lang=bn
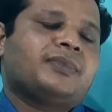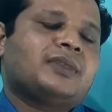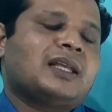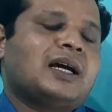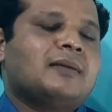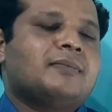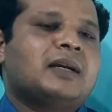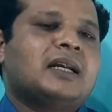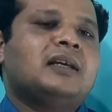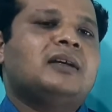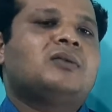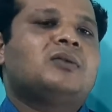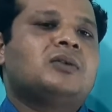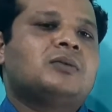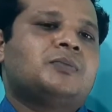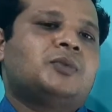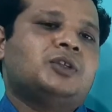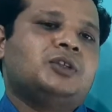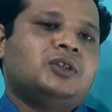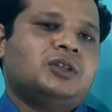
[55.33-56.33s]
তার মানে কোনো
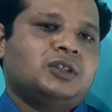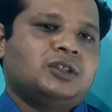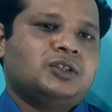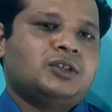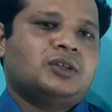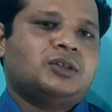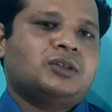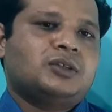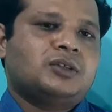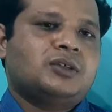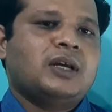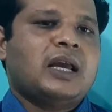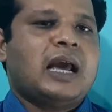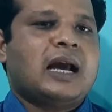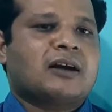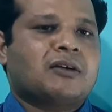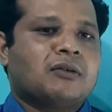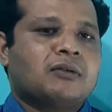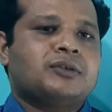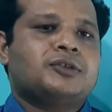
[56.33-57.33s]
বৈদ্যুতিক যন্ত্র
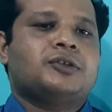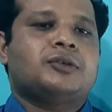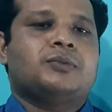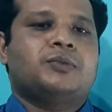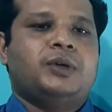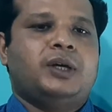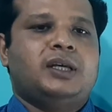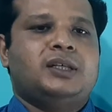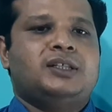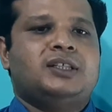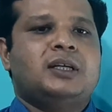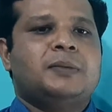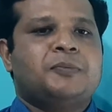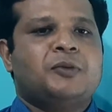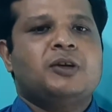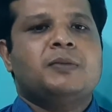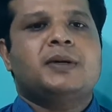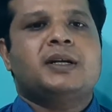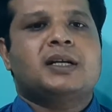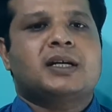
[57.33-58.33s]
একক সময়ে যে
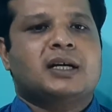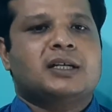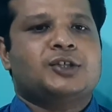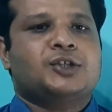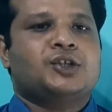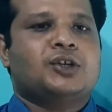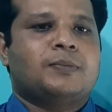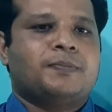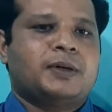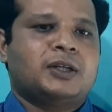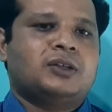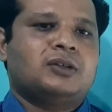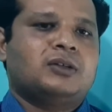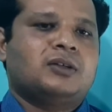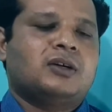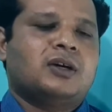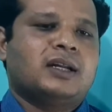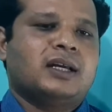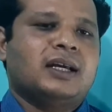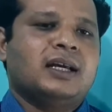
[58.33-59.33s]
পরিমাণ কাজ সম্পাদন
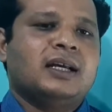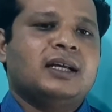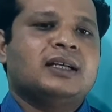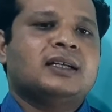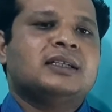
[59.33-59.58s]
করে